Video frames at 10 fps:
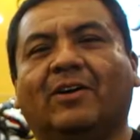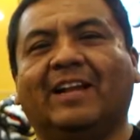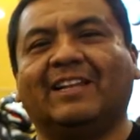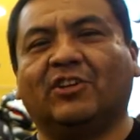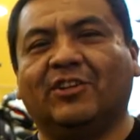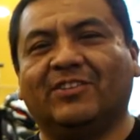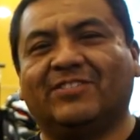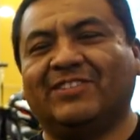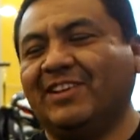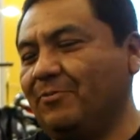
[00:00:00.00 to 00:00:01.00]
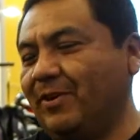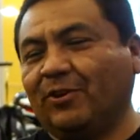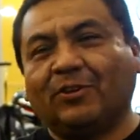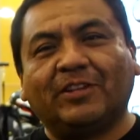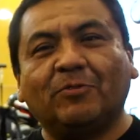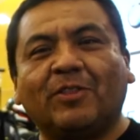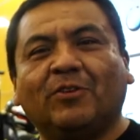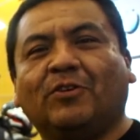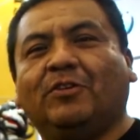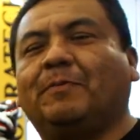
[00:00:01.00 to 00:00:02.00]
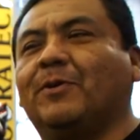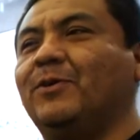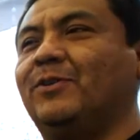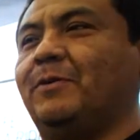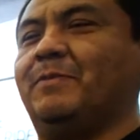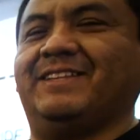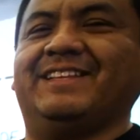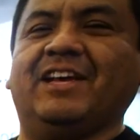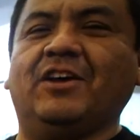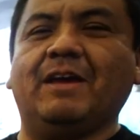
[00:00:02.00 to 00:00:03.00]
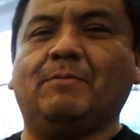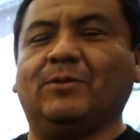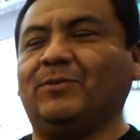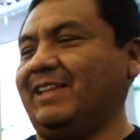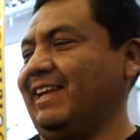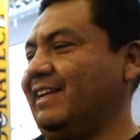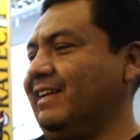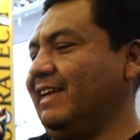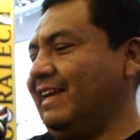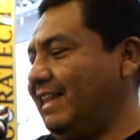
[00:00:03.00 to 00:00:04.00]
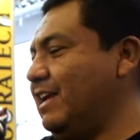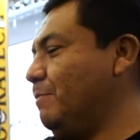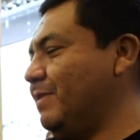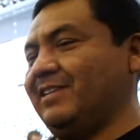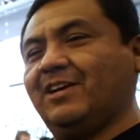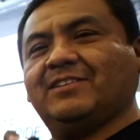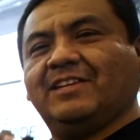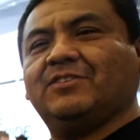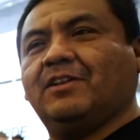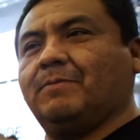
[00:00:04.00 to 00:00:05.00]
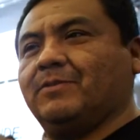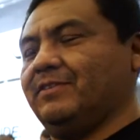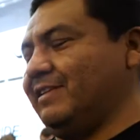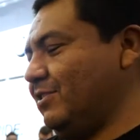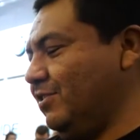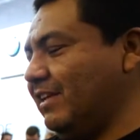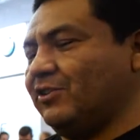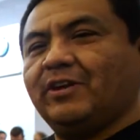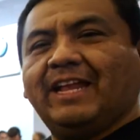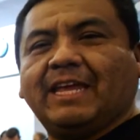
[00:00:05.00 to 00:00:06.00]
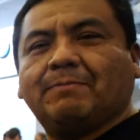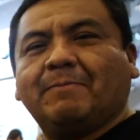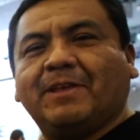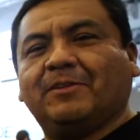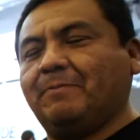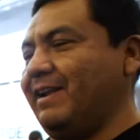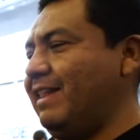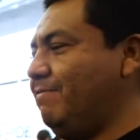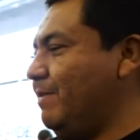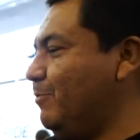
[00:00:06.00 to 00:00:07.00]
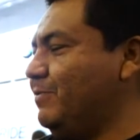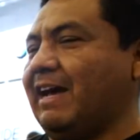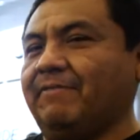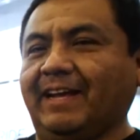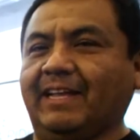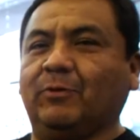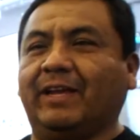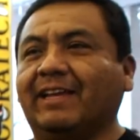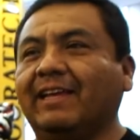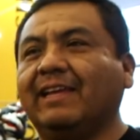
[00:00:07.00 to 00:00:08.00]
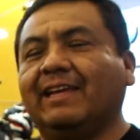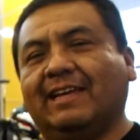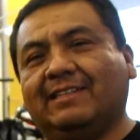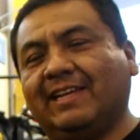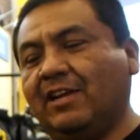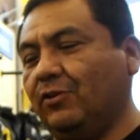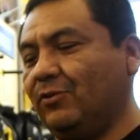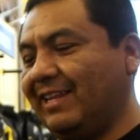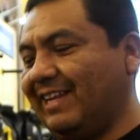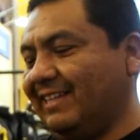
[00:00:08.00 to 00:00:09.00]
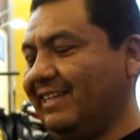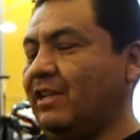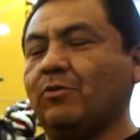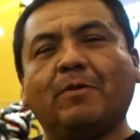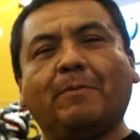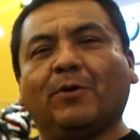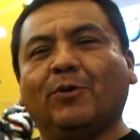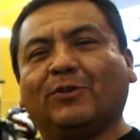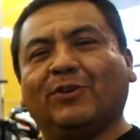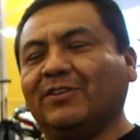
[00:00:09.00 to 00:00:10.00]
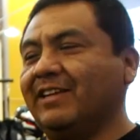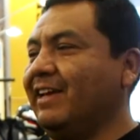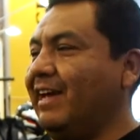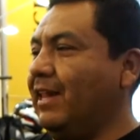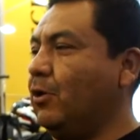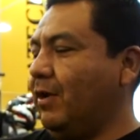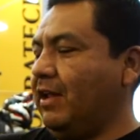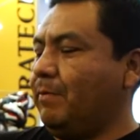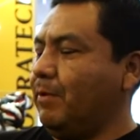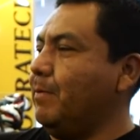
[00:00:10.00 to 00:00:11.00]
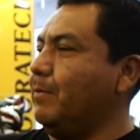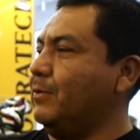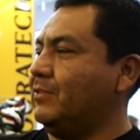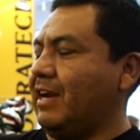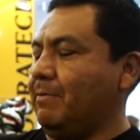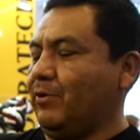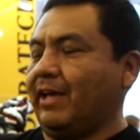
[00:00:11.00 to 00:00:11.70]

Hola a todos. Bueno, continuando con los productos presentados ya por Duratec, el año pasado se hizo la presentación de todo el equipamiento para la famosa Africa Twin. Este año Duratec tiene nuevos productos en los cuales podemos mostrar, por